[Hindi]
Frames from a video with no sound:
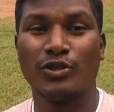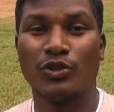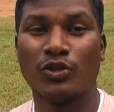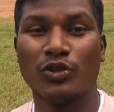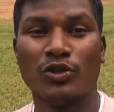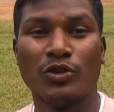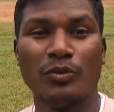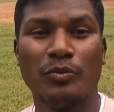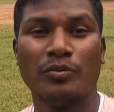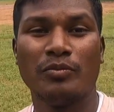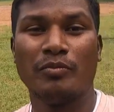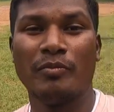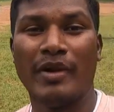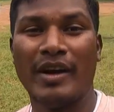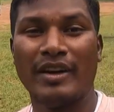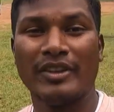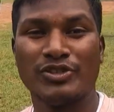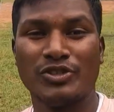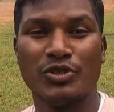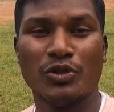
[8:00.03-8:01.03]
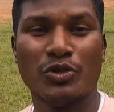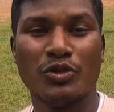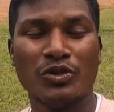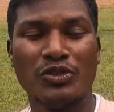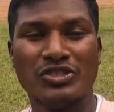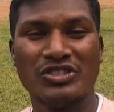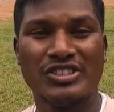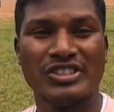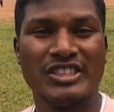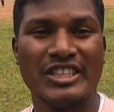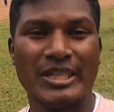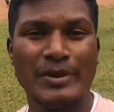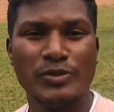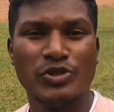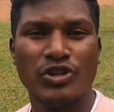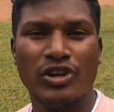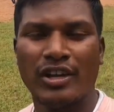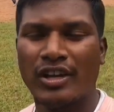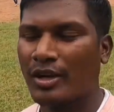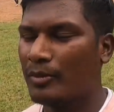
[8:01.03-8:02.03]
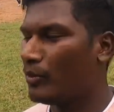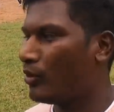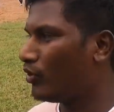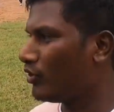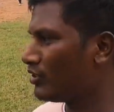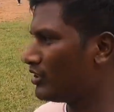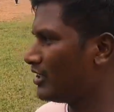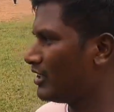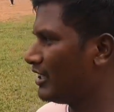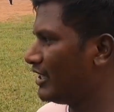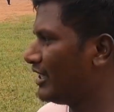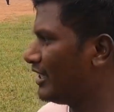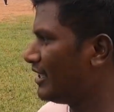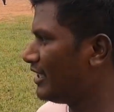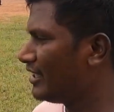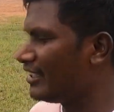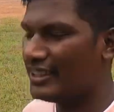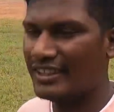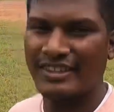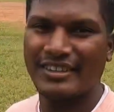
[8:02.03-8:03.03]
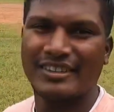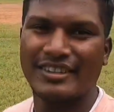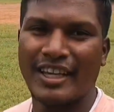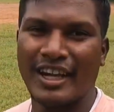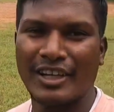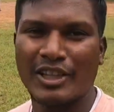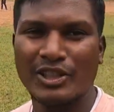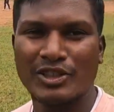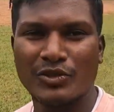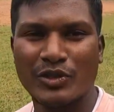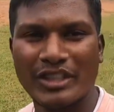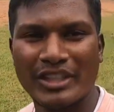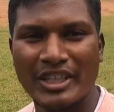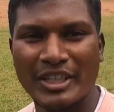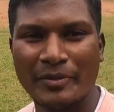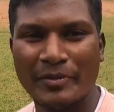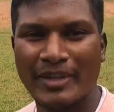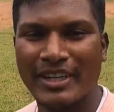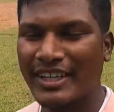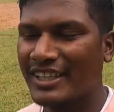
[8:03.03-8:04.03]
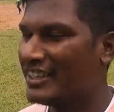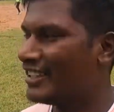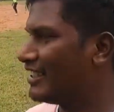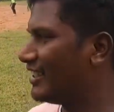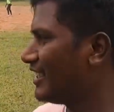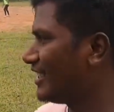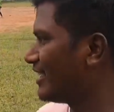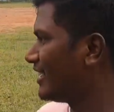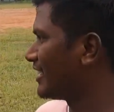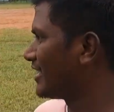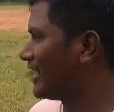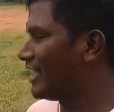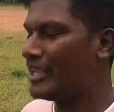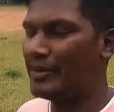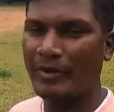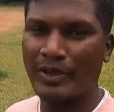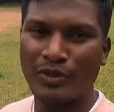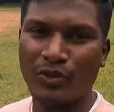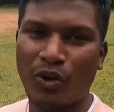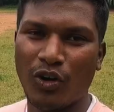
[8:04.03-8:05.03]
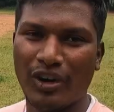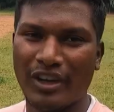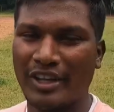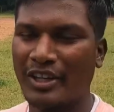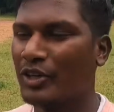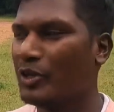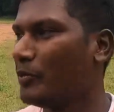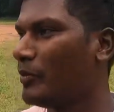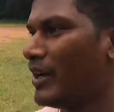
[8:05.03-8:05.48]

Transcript: दोनों दोनों टीम जो है ना बहुत ही ताकतवर टीम है ठीक है कहीं भी गोल नहीं हो